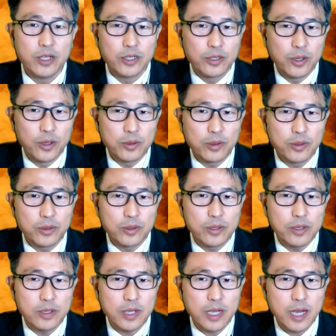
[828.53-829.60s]

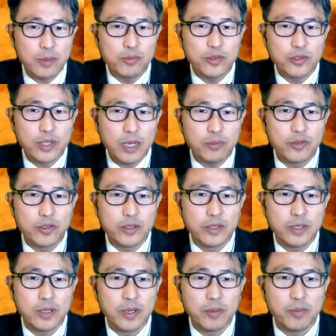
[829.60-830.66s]
성도들 한 분한 한
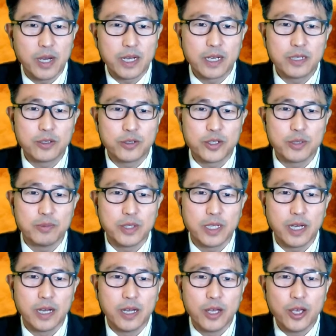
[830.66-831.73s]
분을 말하는
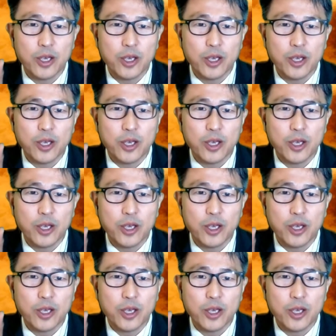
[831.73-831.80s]
것입니다.